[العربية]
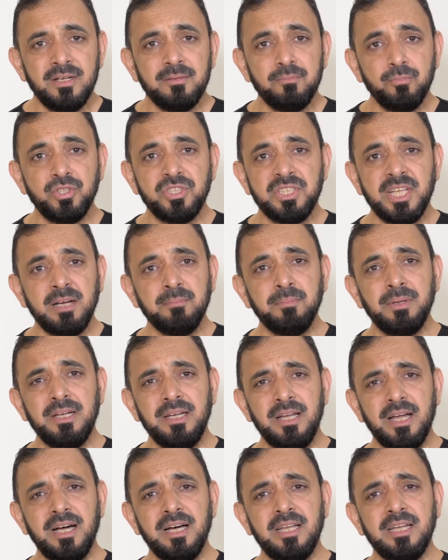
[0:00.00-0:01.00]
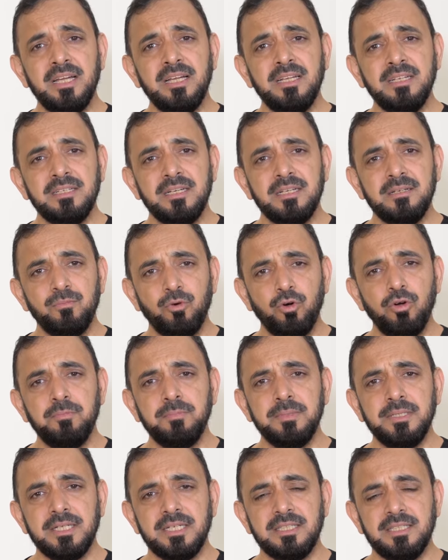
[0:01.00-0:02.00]
مستقبل الحالة المهم
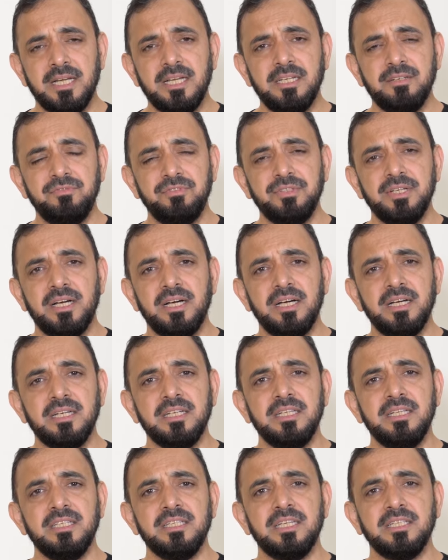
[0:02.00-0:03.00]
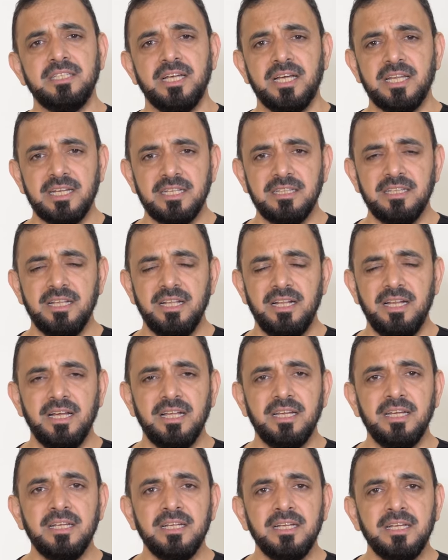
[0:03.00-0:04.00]
أنك تعرف يا أخي إذا تعرضت
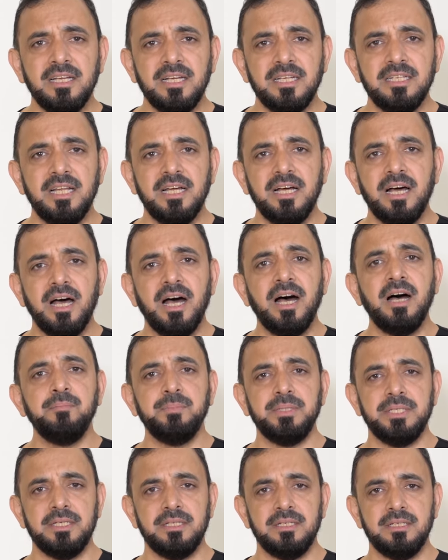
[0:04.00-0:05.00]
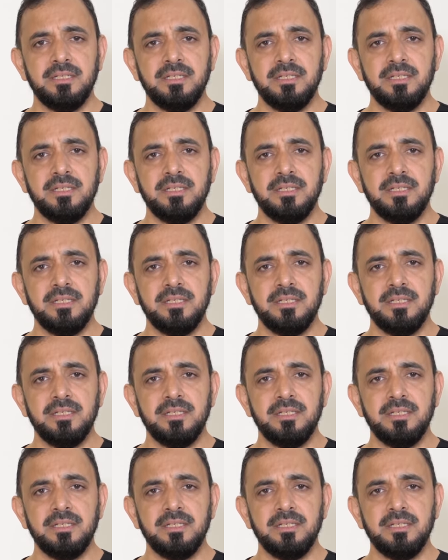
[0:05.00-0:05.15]
للحالة أنها آمنة